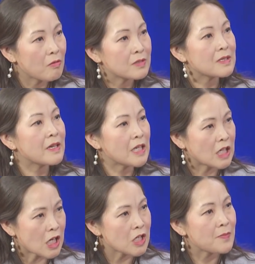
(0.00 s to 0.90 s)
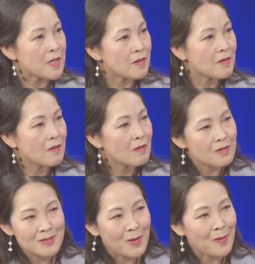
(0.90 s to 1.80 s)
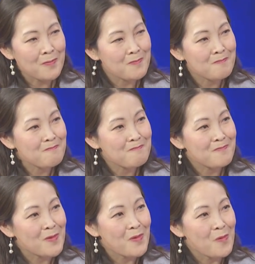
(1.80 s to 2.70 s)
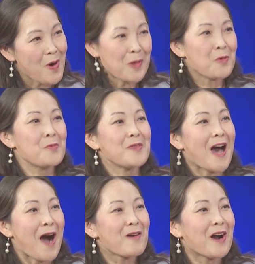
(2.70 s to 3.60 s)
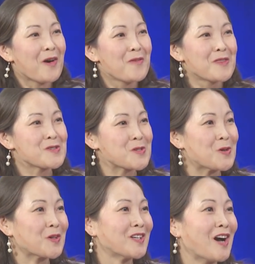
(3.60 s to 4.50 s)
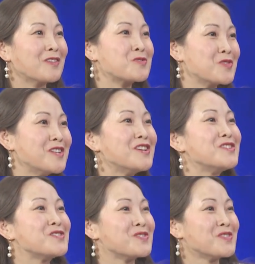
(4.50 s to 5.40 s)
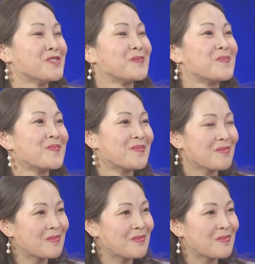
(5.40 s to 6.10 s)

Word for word: 国家主导的经济的倾向，所以美中贸易议题方面的谈判会有什么样的结果呢？